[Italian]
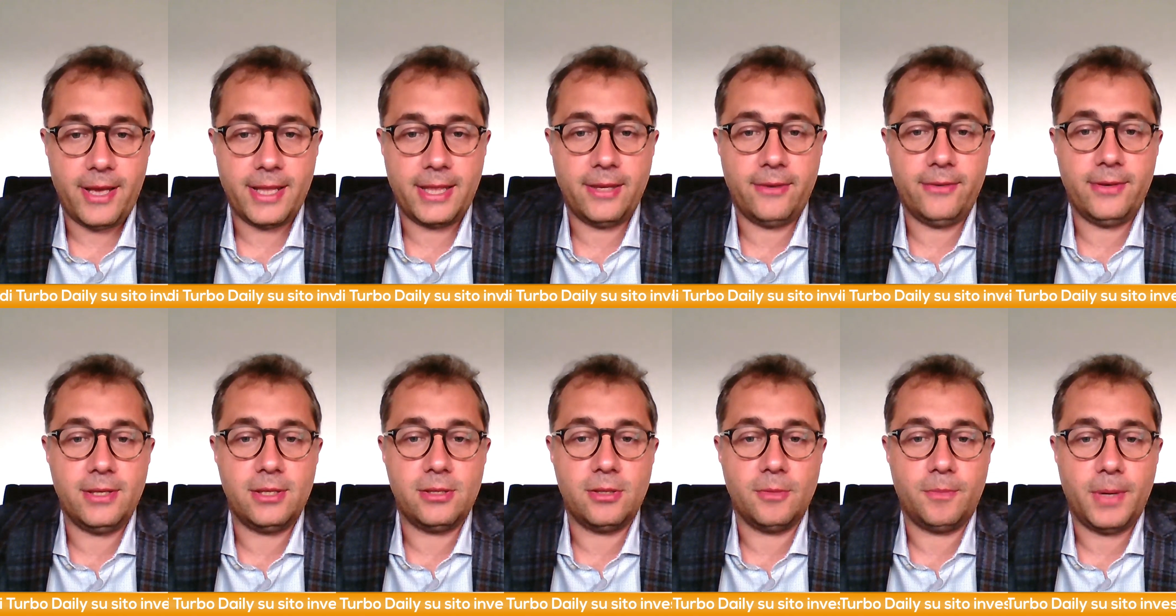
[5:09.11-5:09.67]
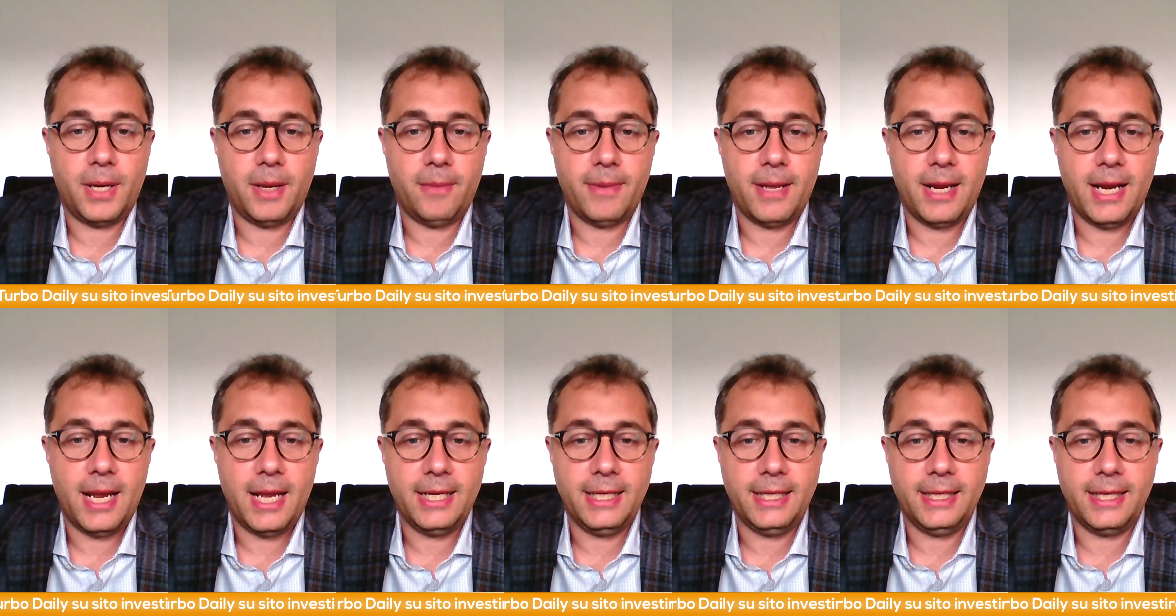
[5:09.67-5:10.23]
avete visto
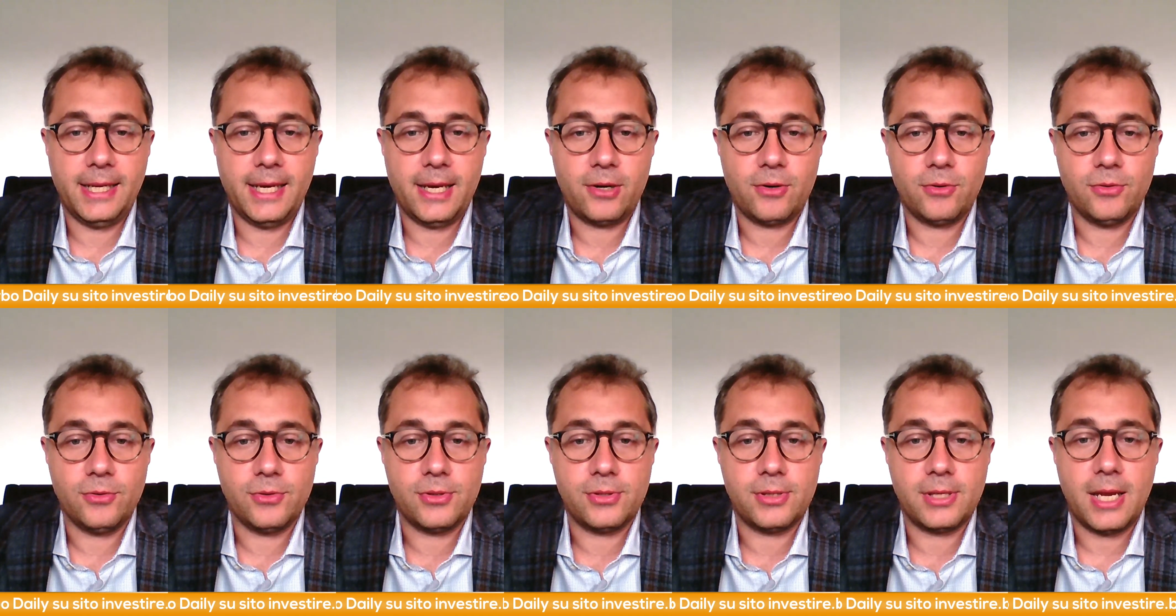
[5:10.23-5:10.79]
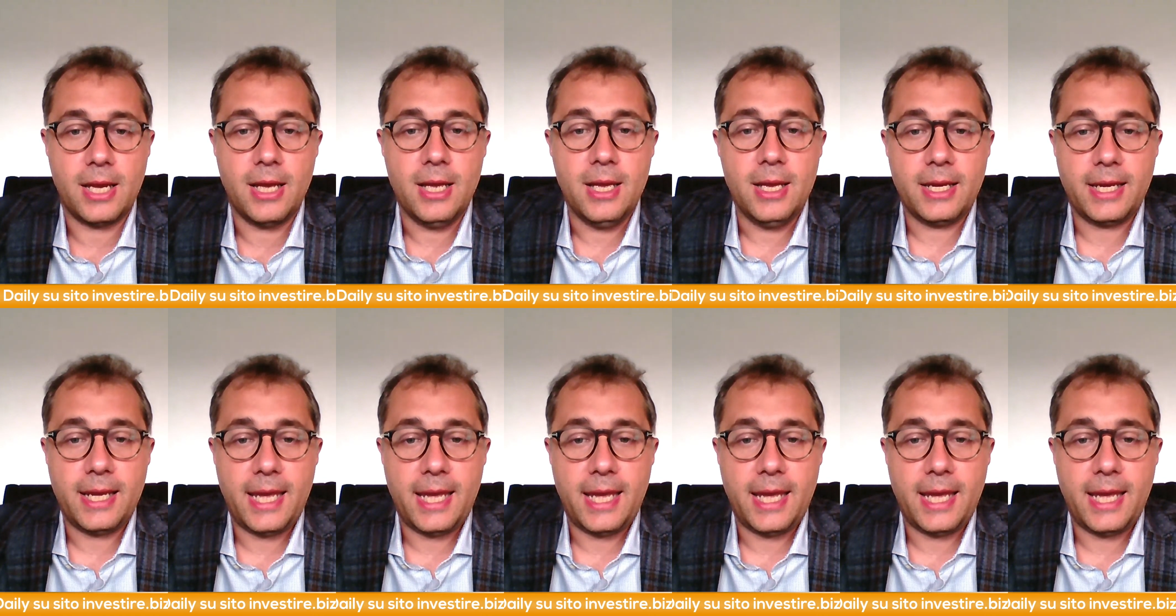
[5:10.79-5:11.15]
prima la linea rossa,